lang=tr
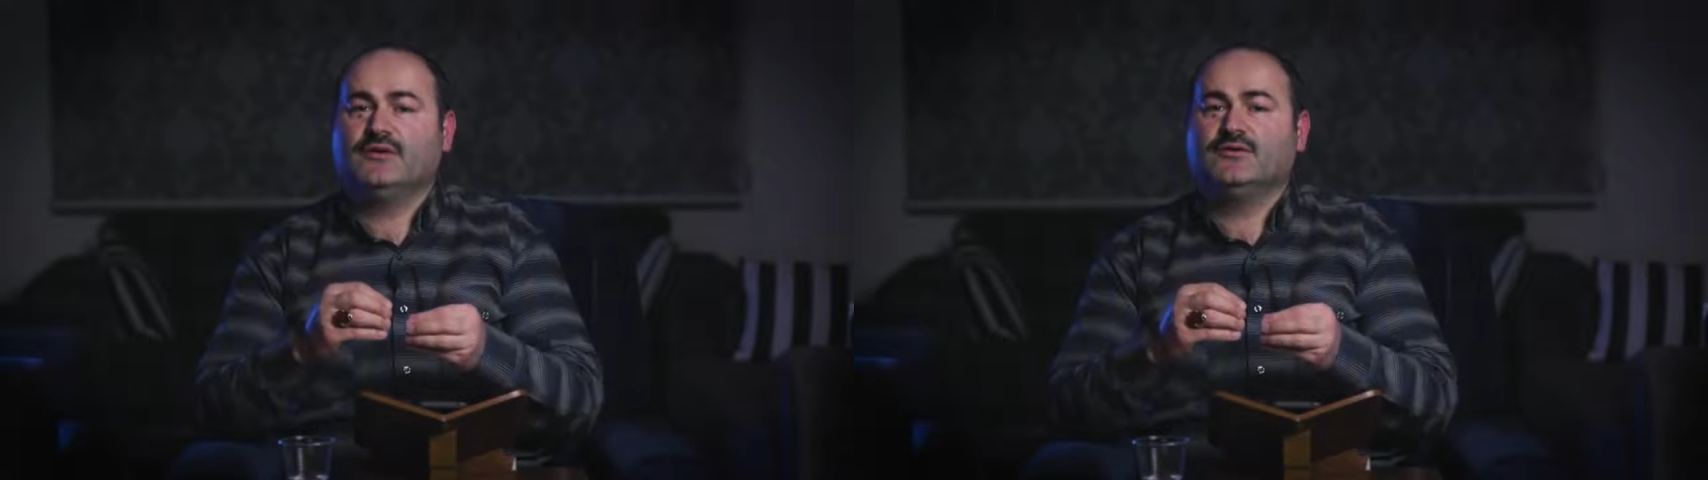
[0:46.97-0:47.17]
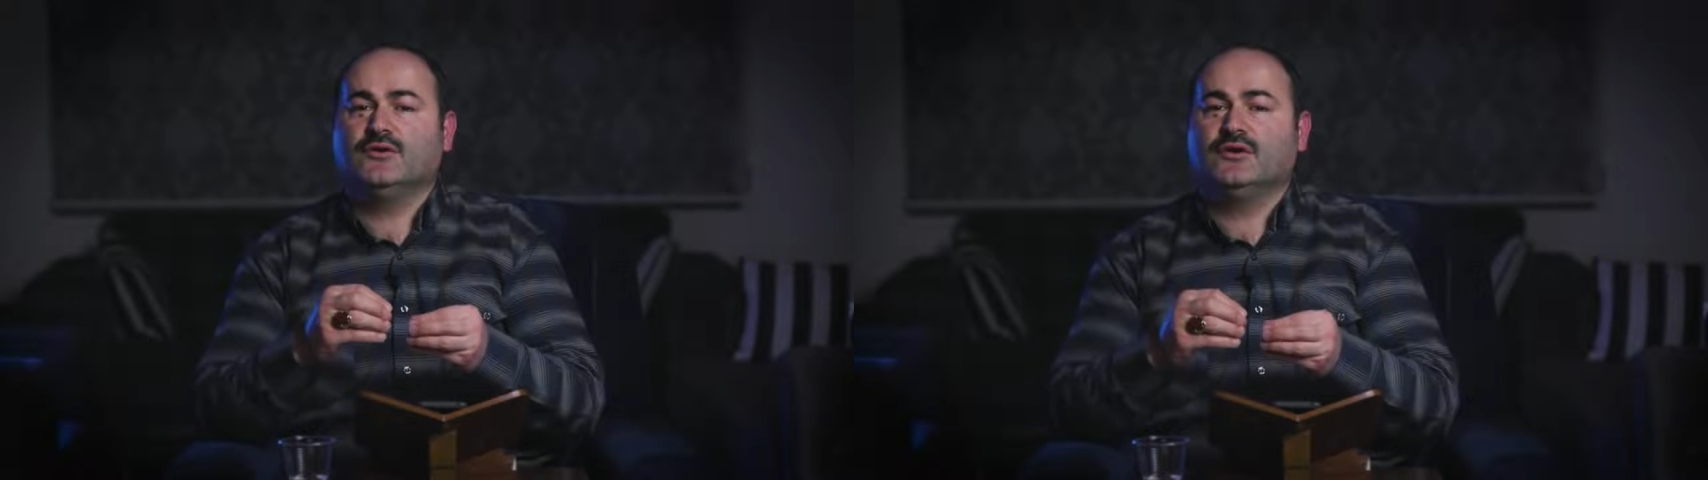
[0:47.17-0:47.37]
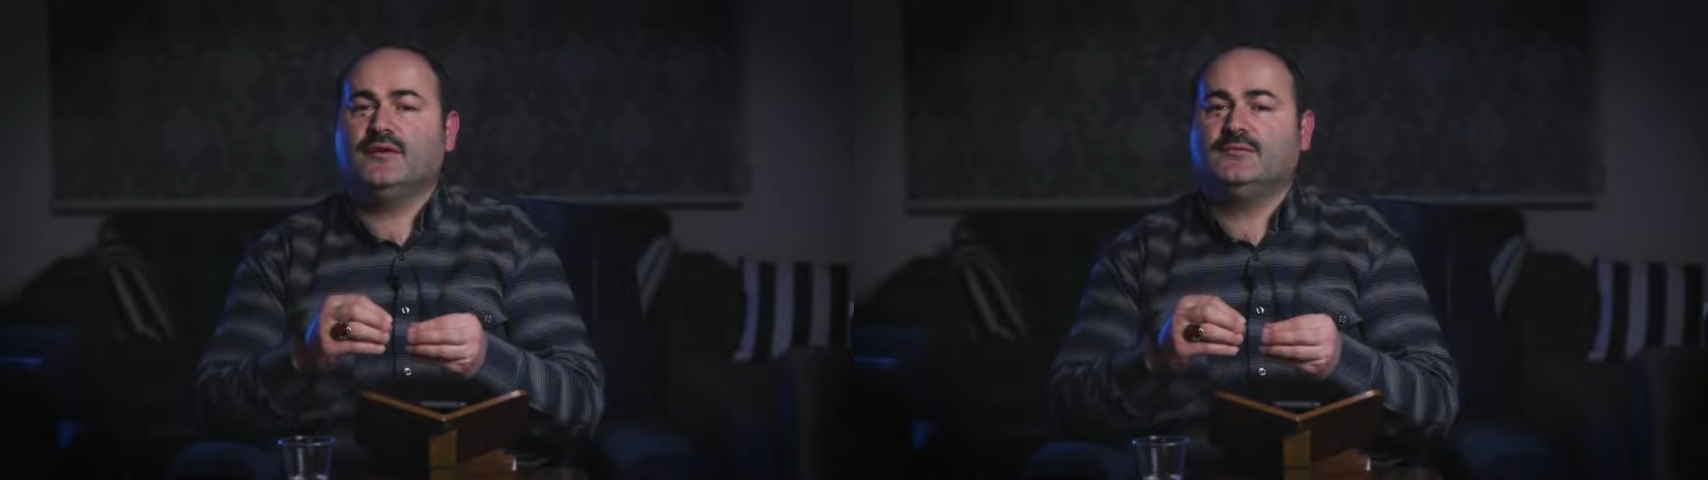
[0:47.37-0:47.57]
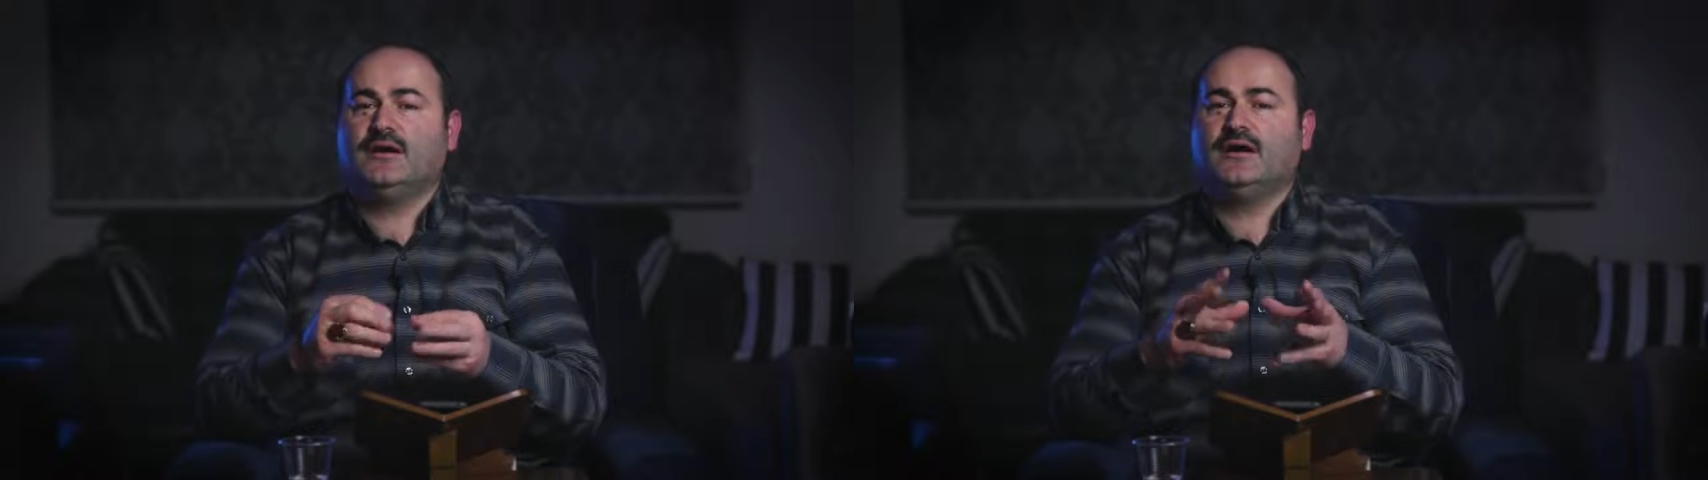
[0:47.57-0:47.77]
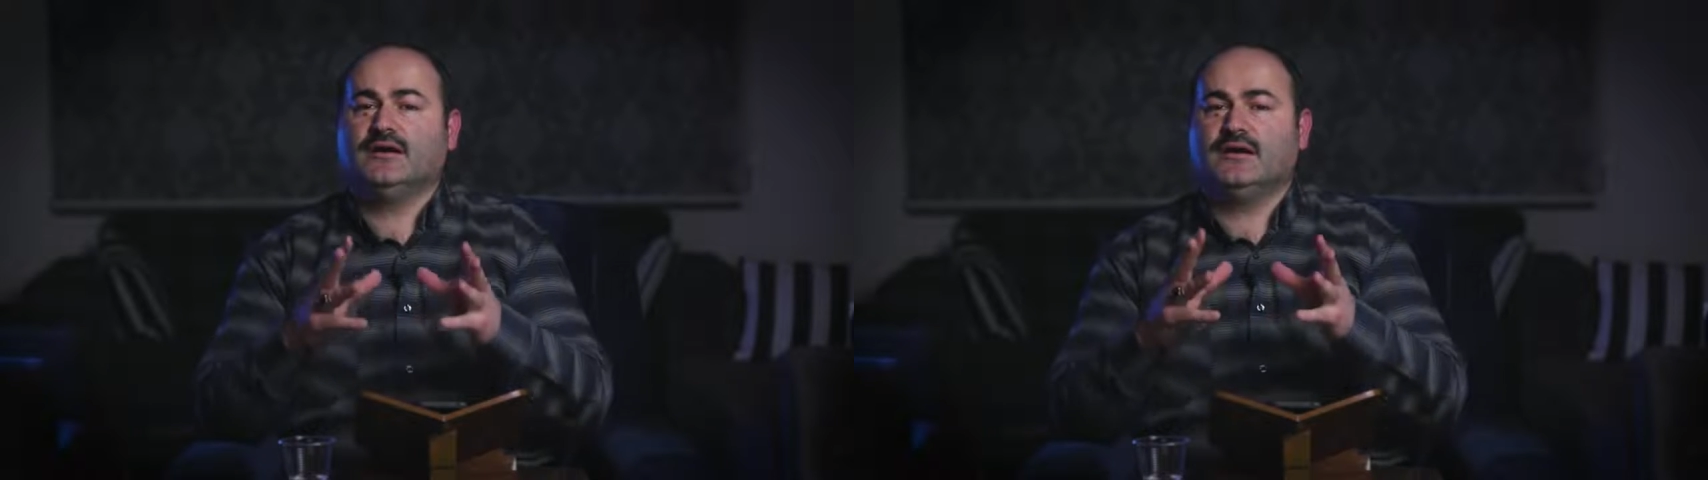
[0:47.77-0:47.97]
göre
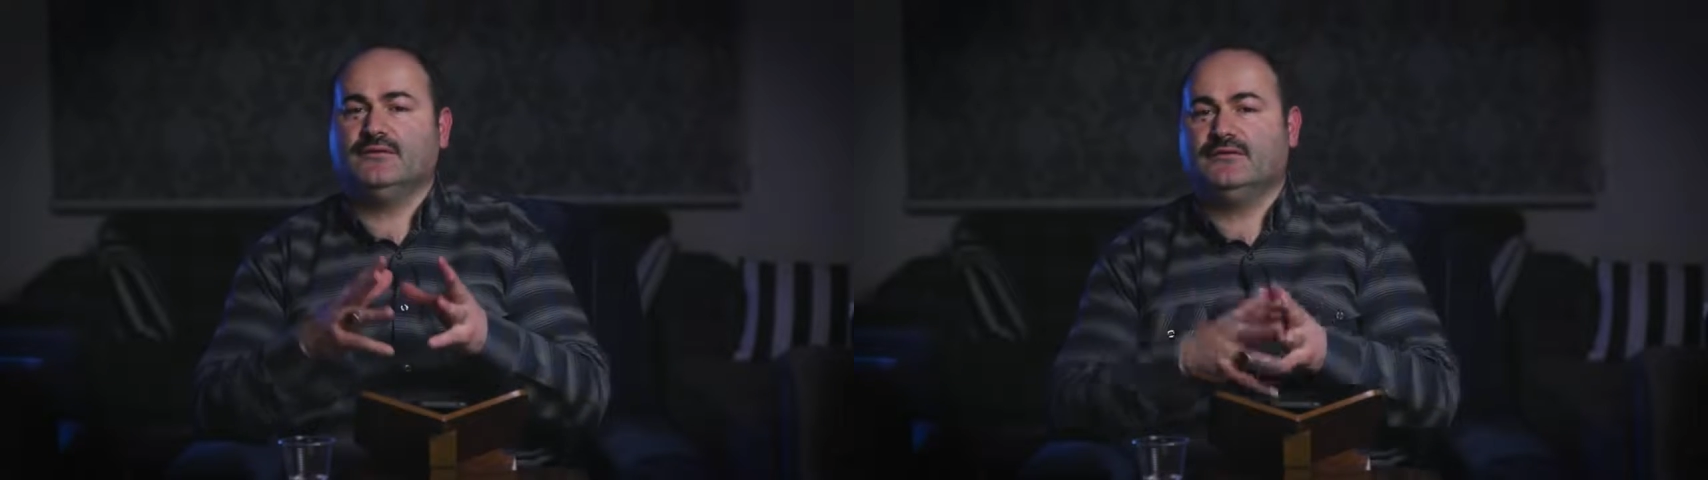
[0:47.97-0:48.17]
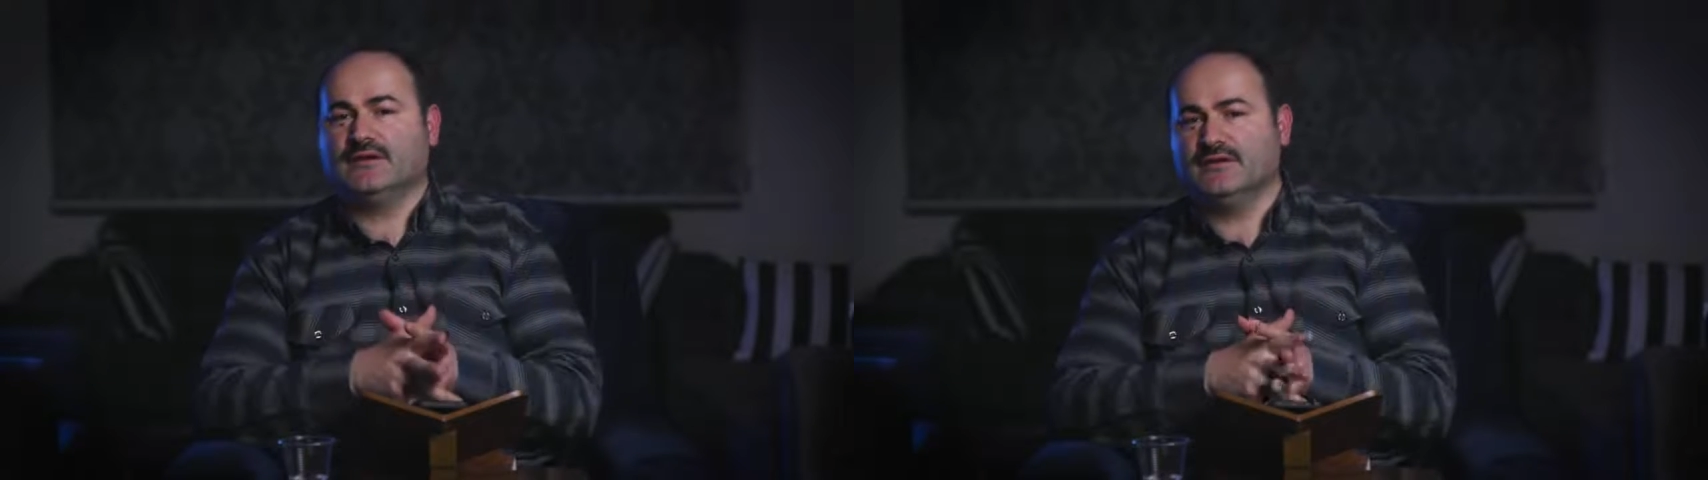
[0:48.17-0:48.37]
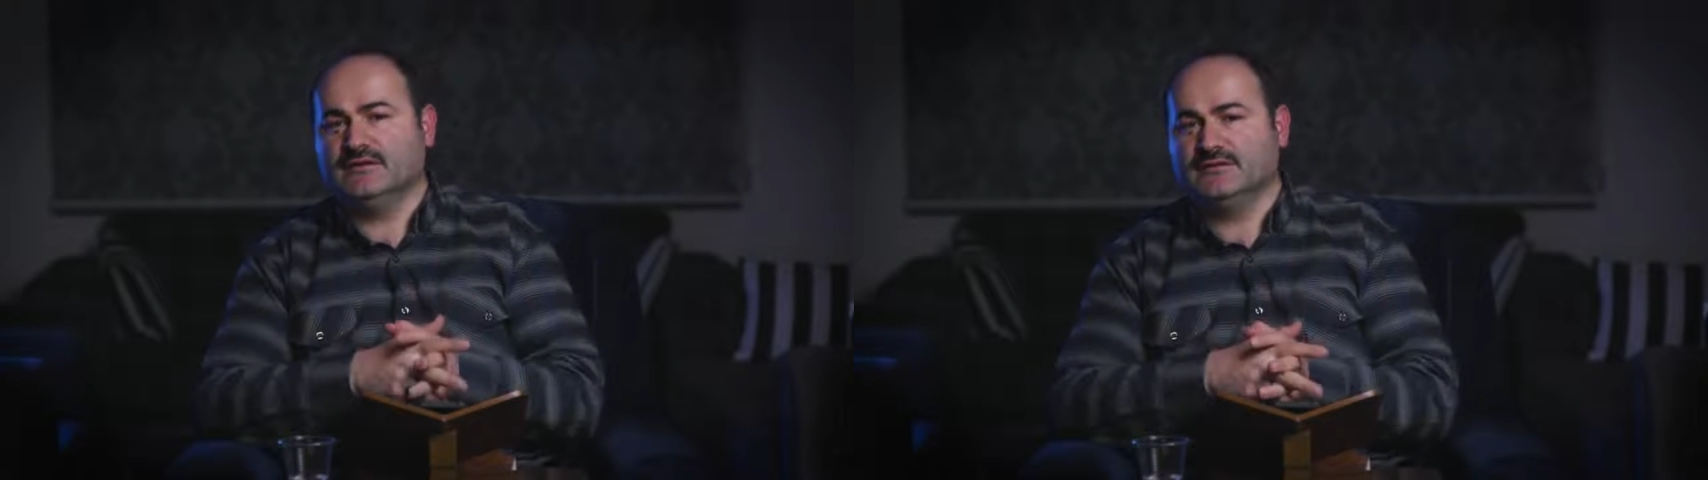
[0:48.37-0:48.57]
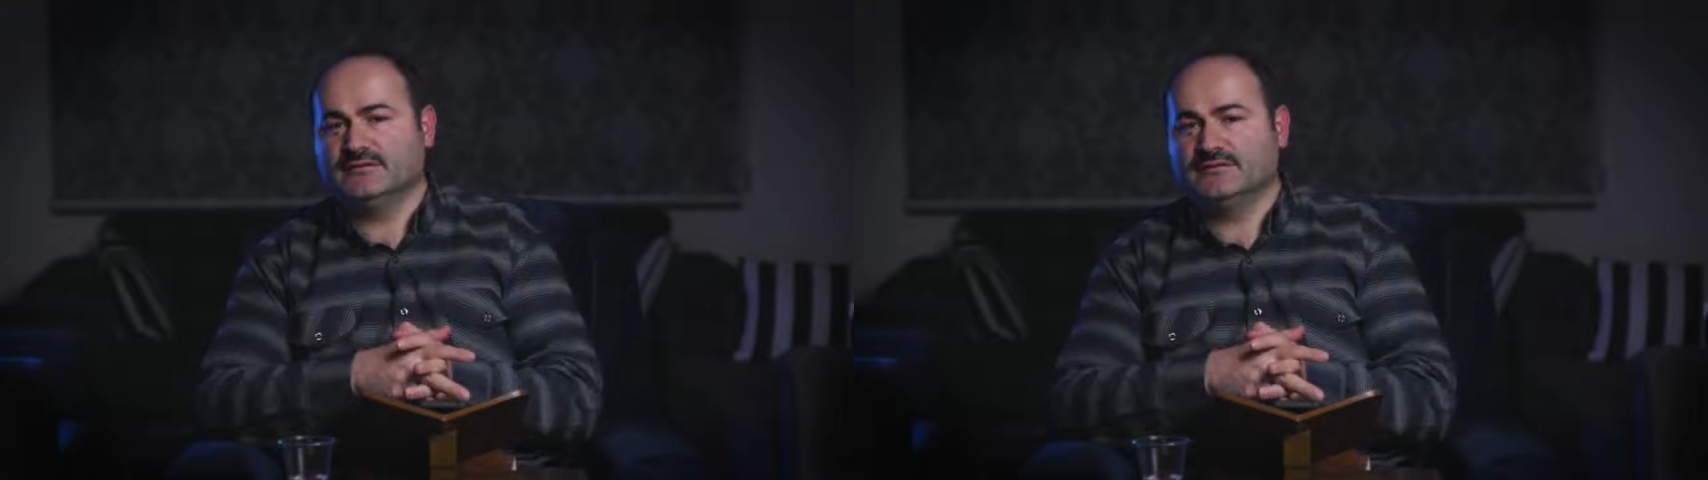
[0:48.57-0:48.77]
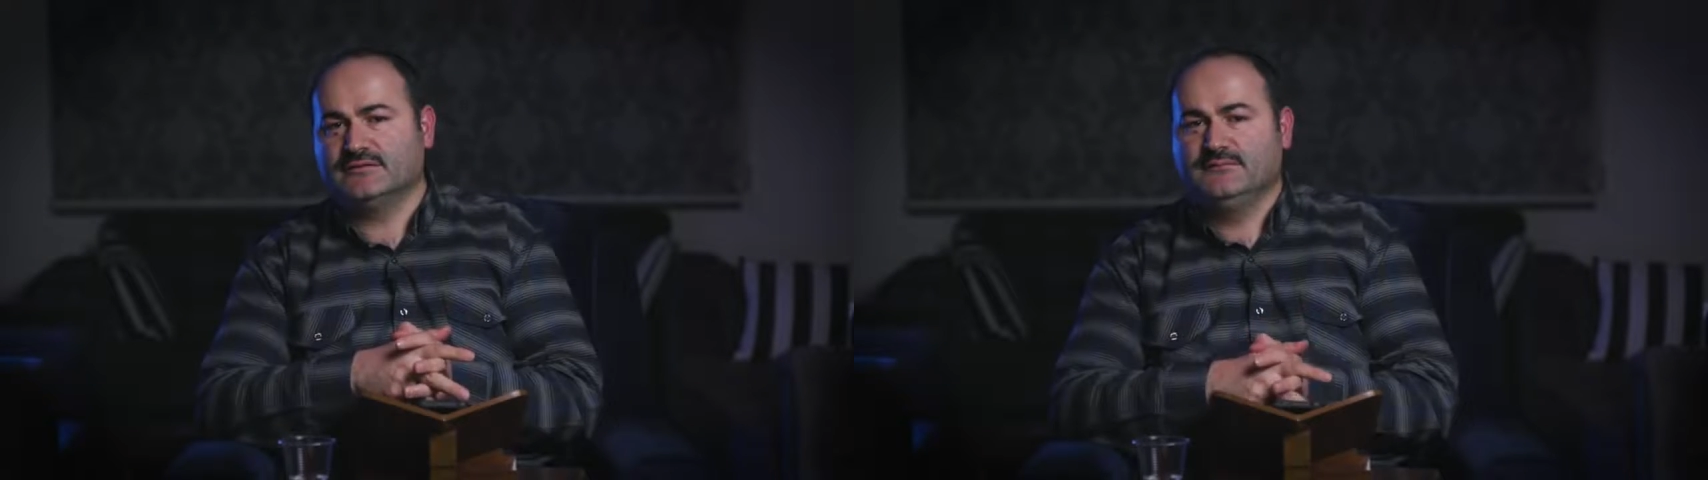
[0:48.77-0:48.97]
mana verilir.